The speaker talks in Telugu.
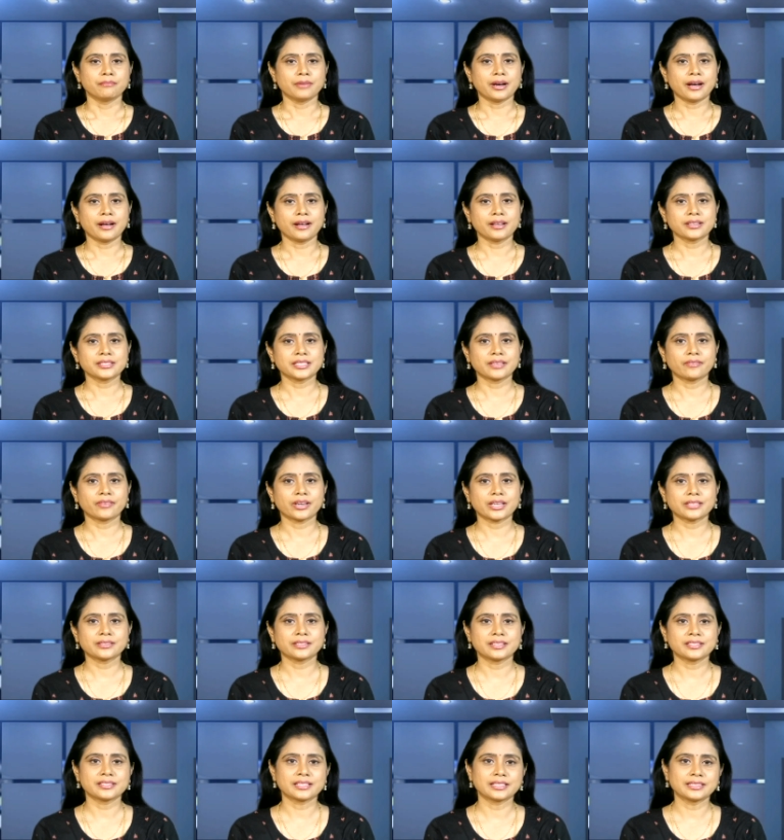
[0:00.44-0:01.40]

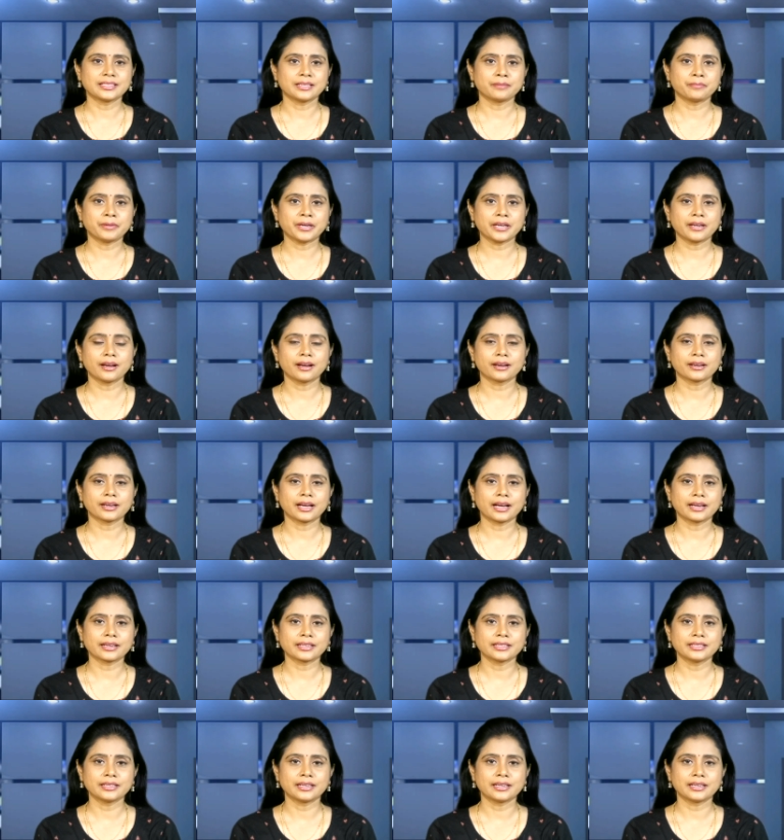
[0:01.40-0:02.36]
మహాశివరాత్రి సందర్భంగా
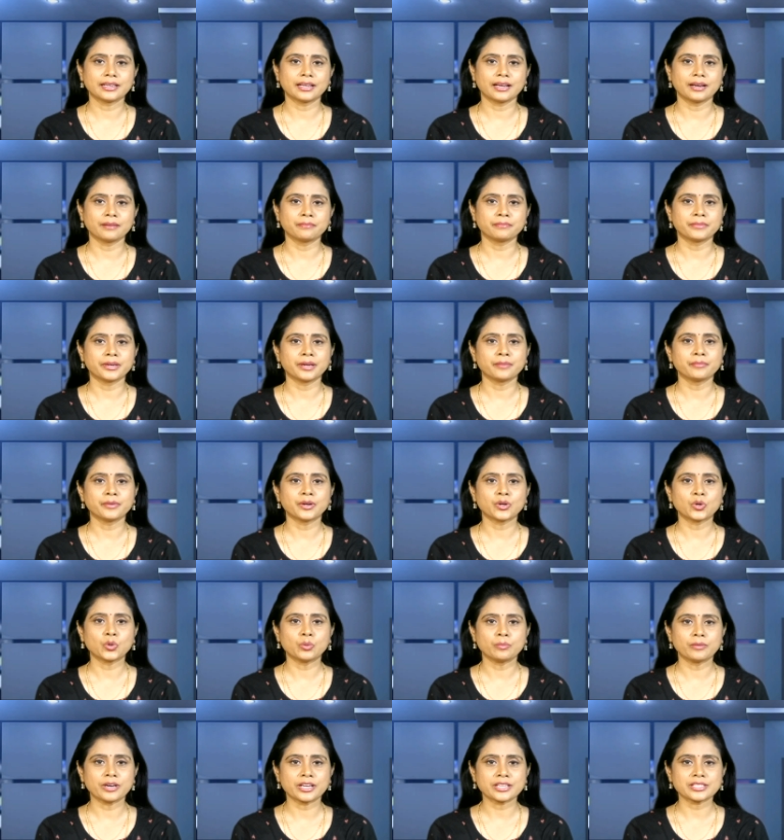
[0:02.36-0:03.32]
కాకినాడ
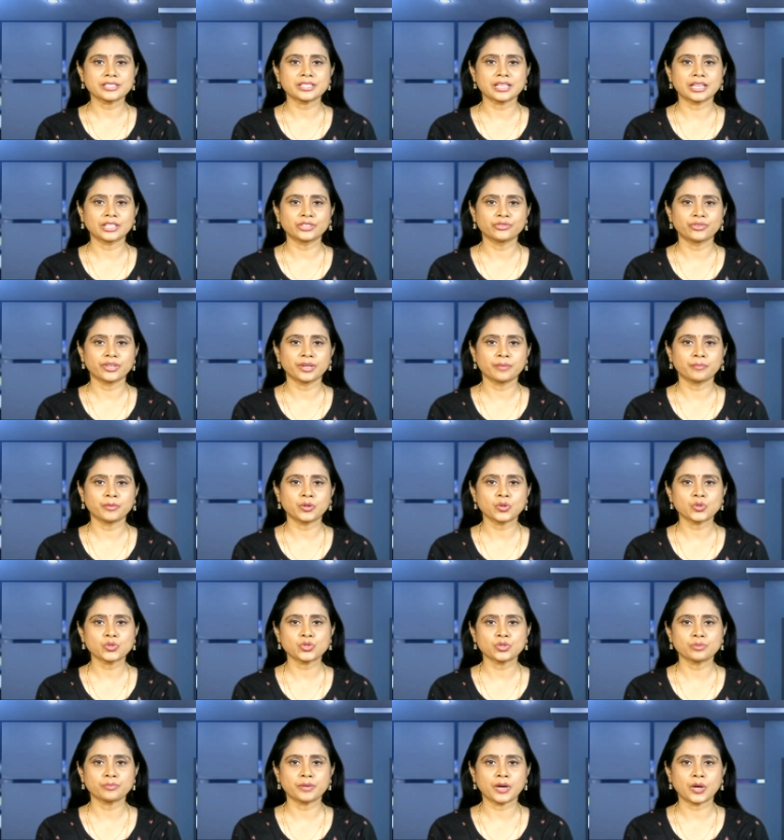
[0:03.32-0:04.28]
బ్రహ్మకుమారి
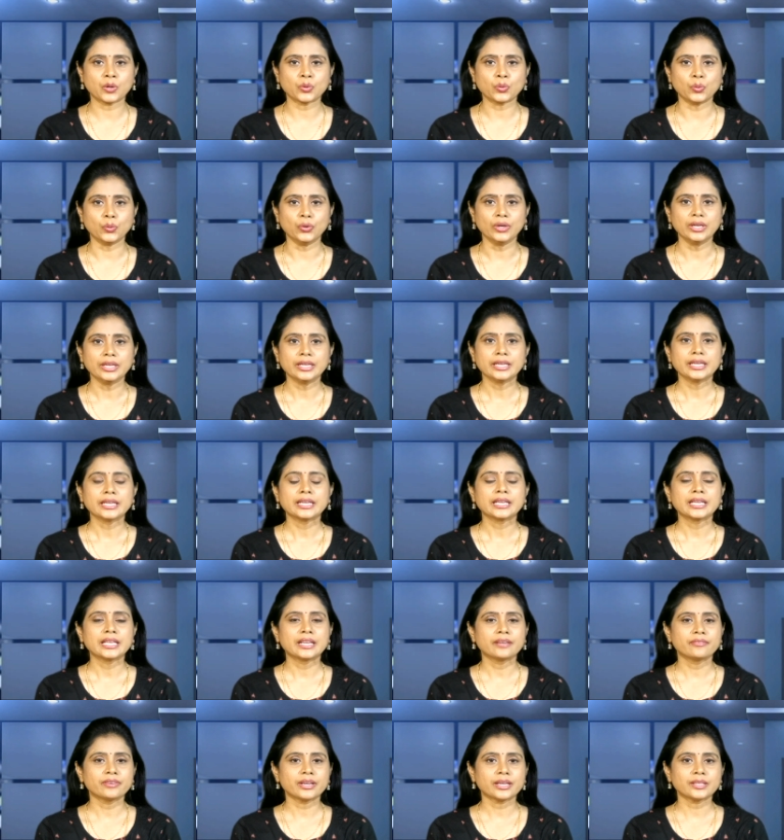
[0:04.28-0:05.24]
సాధ్వర్యంలో సుమారు
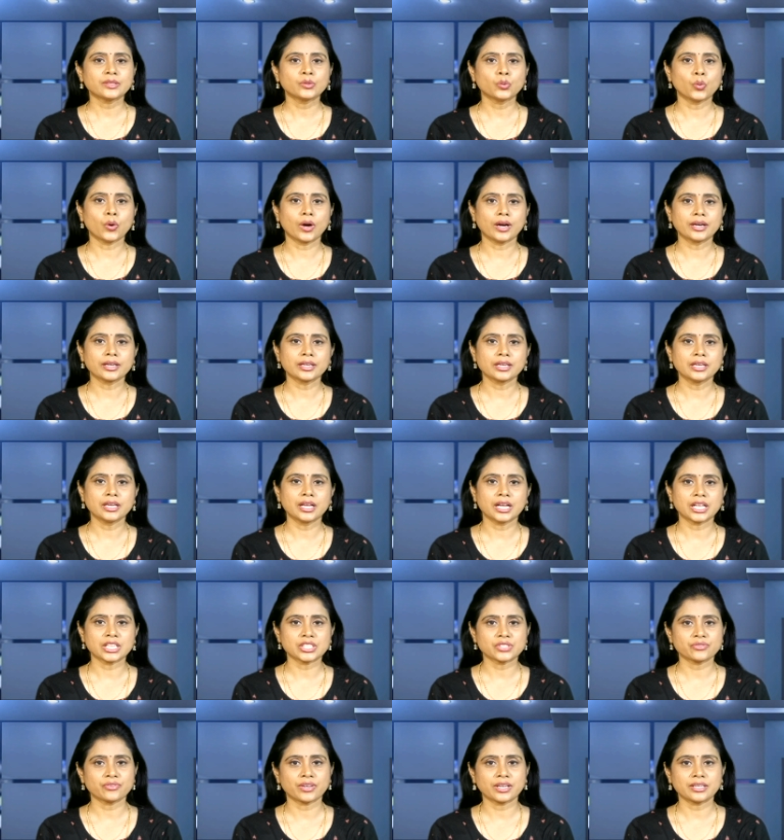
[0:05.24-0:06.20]
ఇరవై ఐదు అడుగుల
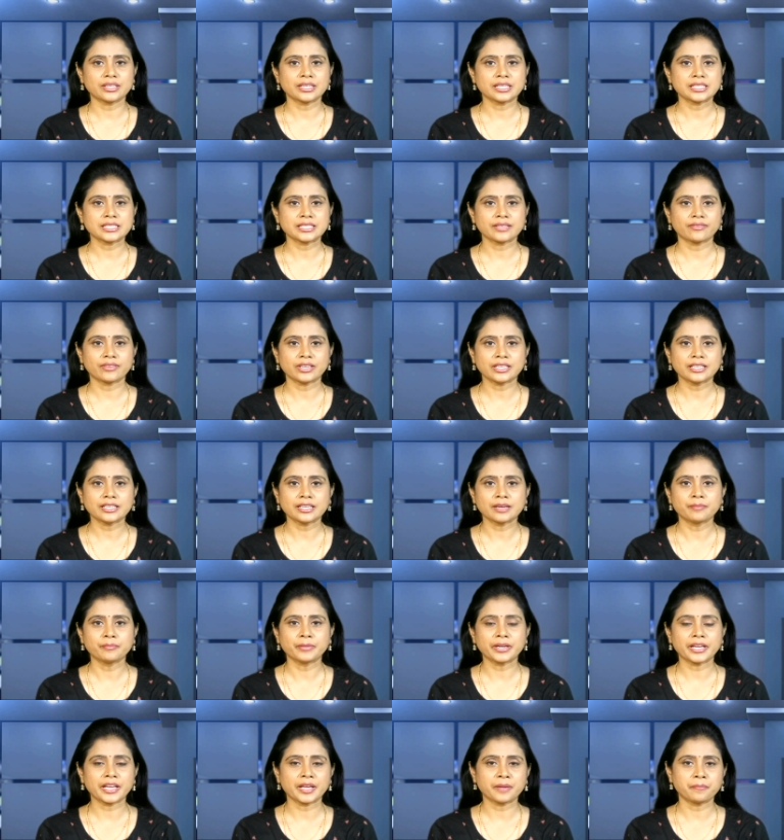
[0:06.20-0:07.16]
స్వర్ణ
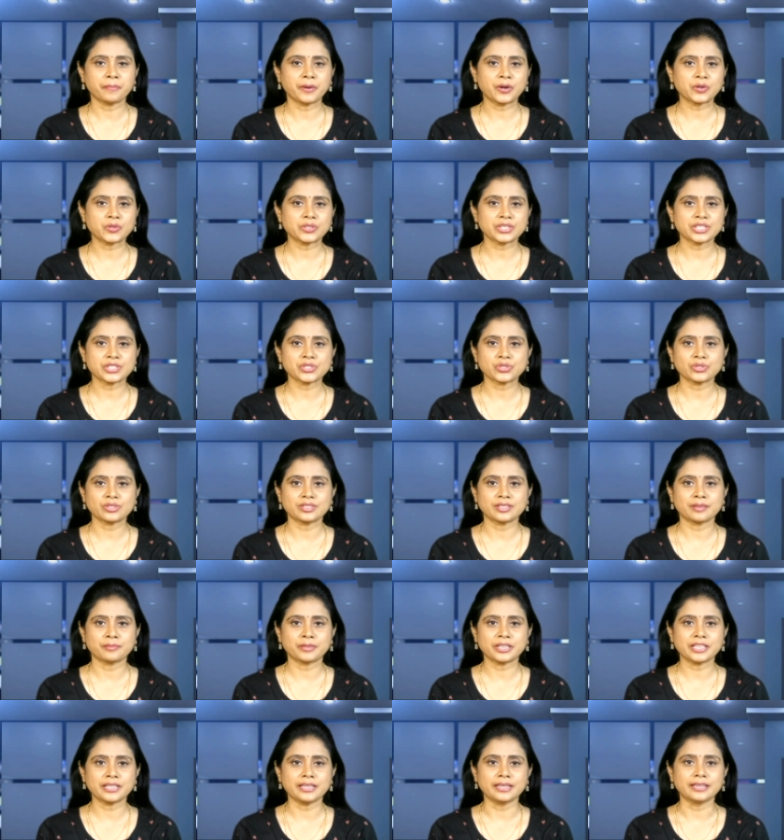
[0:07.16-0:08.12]
శివలింగం ఏర్పాటు
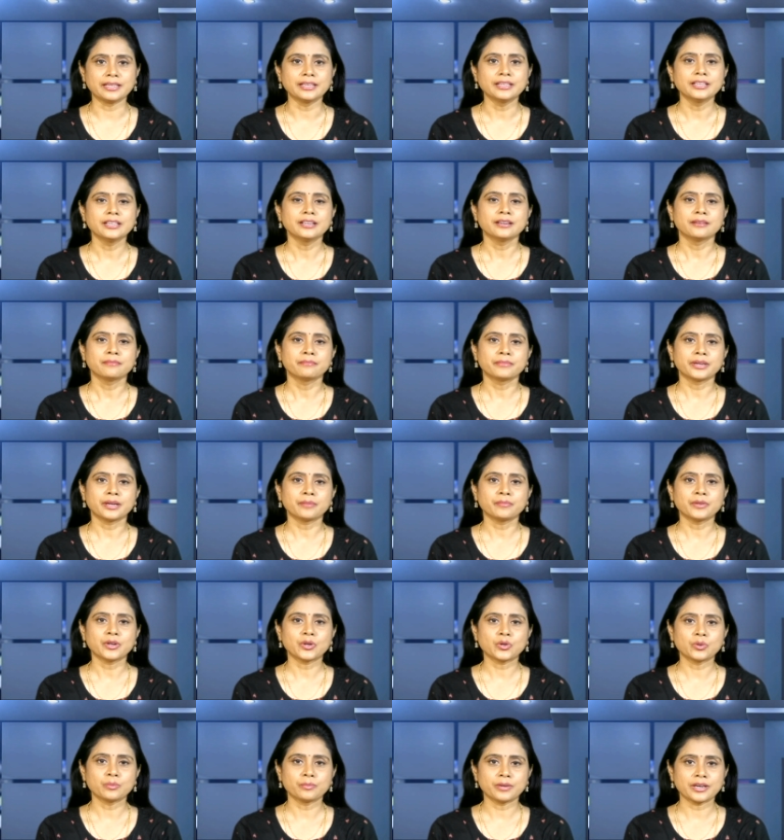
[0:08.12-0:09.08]
చేస్తున్నామని
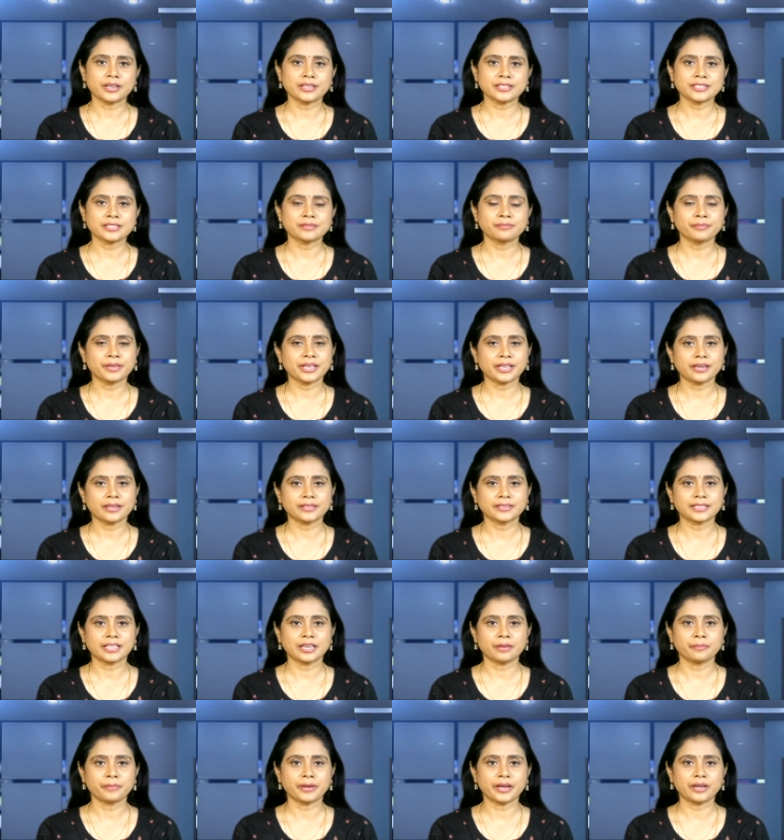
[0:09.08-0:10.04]
బ్రహ్మకుమారిస్ మీరా
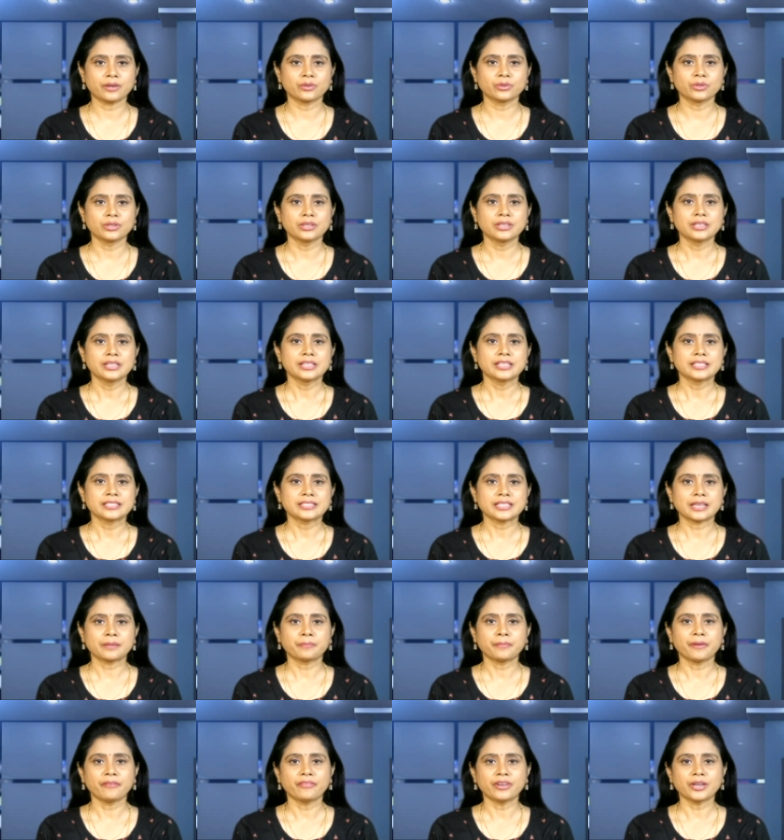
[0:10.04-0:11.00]
తెలిపారు
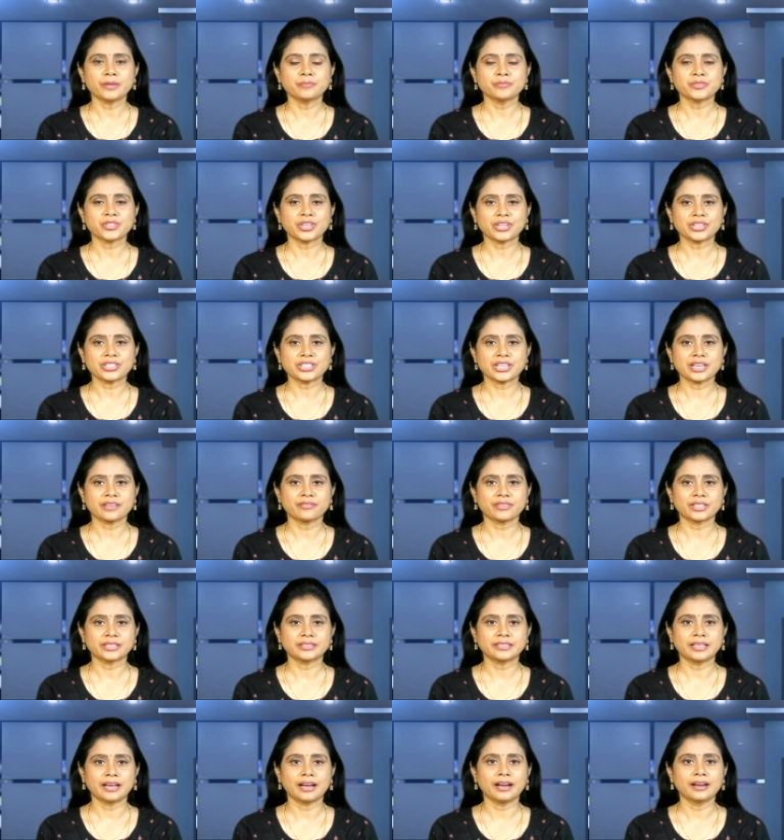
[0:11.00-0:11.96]
సర్పవరం జంక్షన్
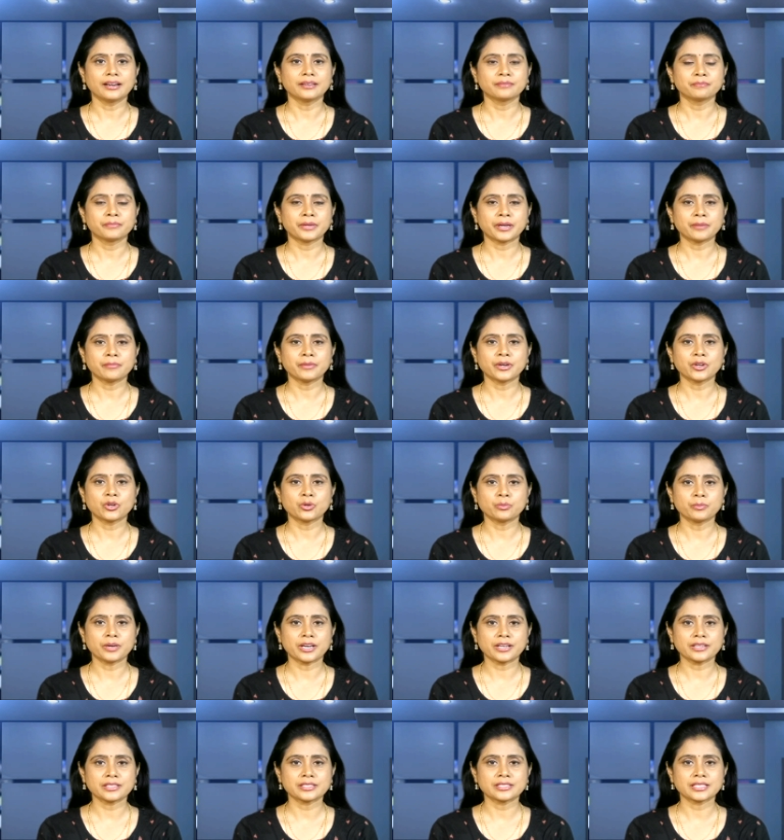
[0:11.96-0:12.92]
వద్ద
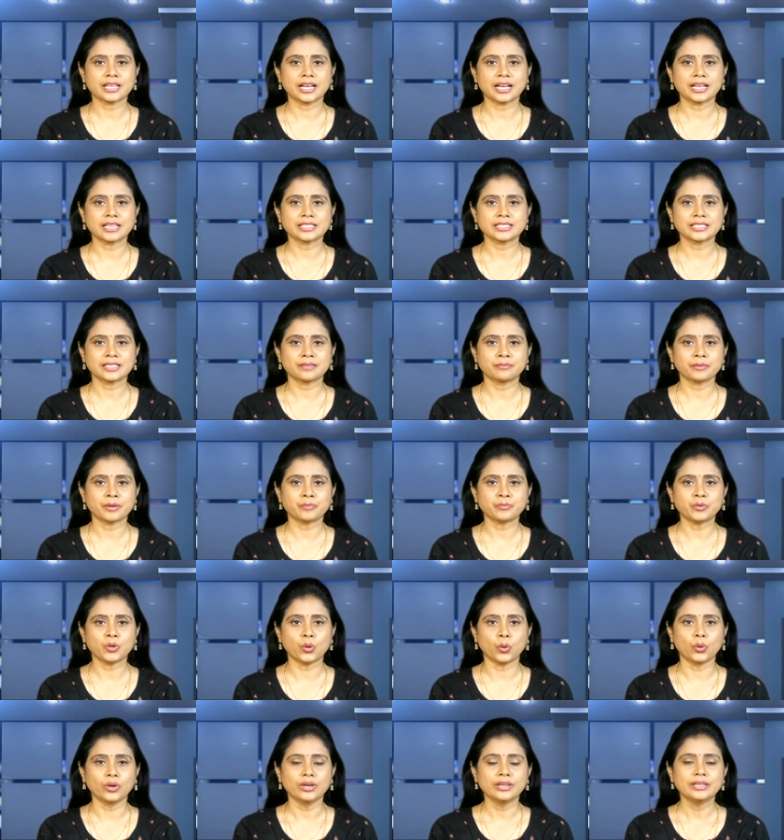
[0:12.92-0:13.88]
బ్రహ్మకుమారిస్
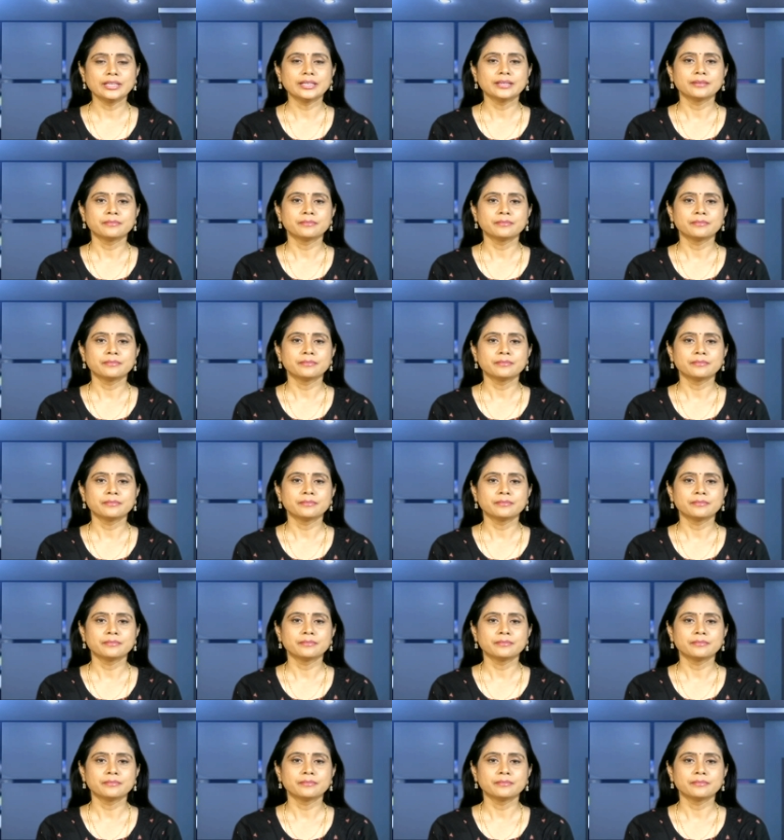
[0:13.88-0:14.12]
ఆశ్రమంలో